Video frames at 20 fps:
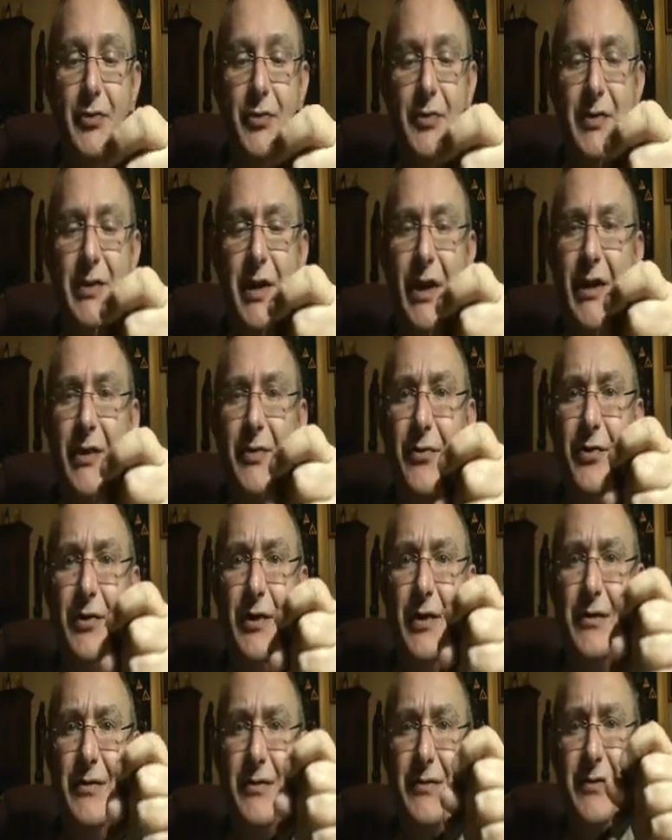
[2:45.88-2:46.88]
ich euch zeigen
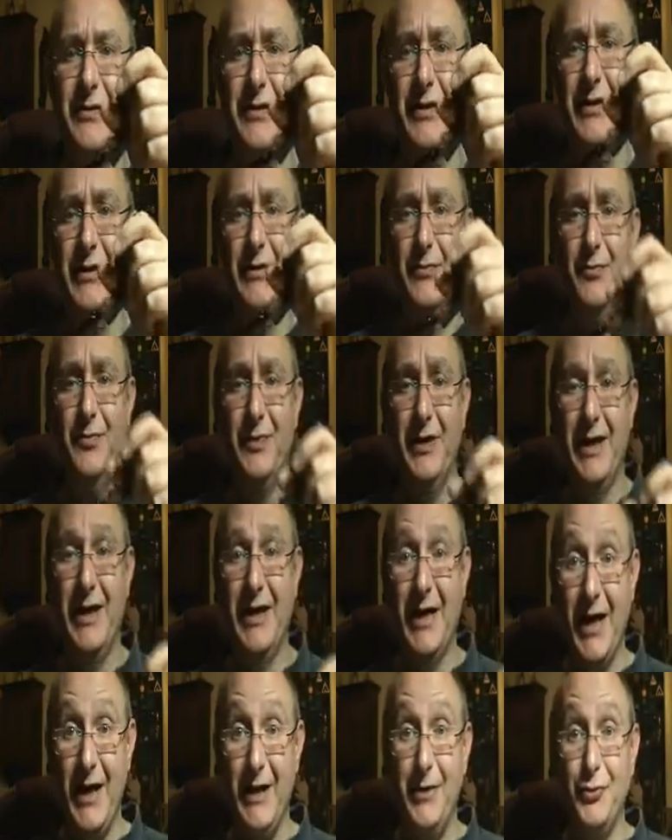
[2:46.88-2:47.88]
können, dass es sich um
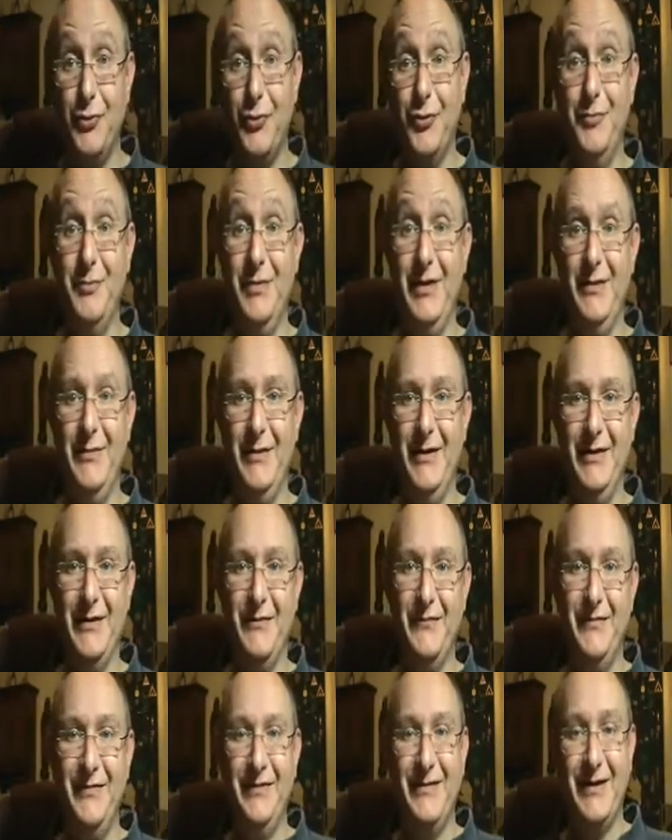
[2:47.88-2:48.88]
keine 9 mm
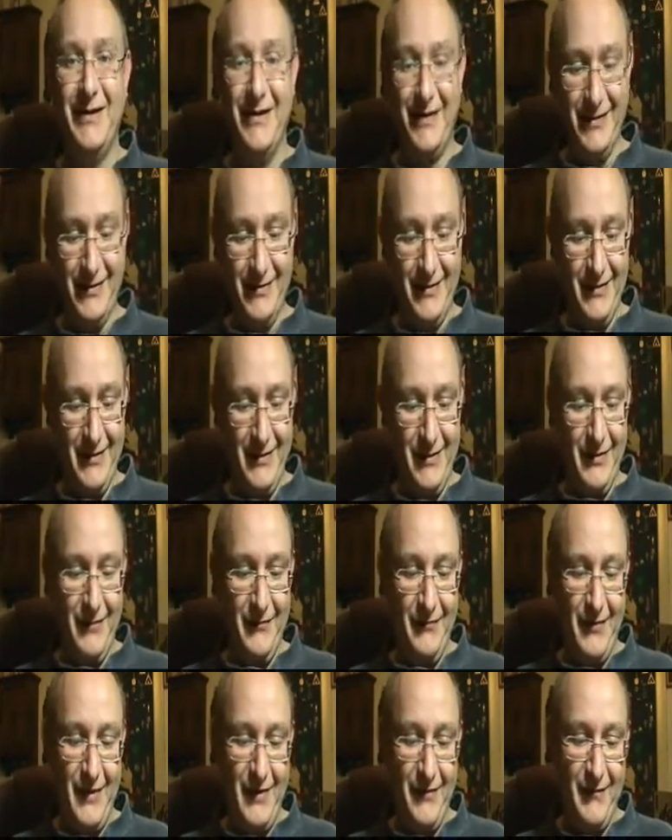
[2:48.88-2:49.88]

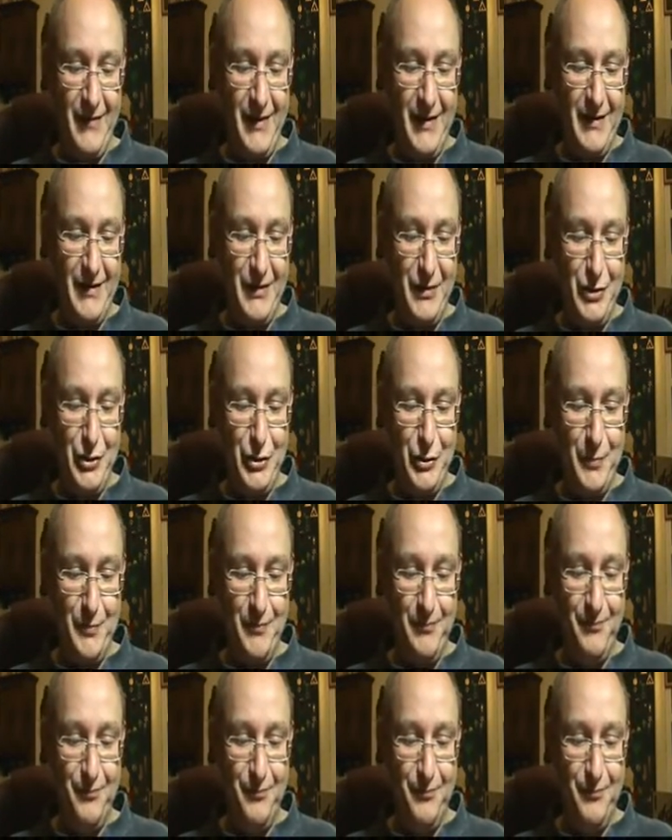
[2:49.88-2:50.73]
Filterpfeife handelt.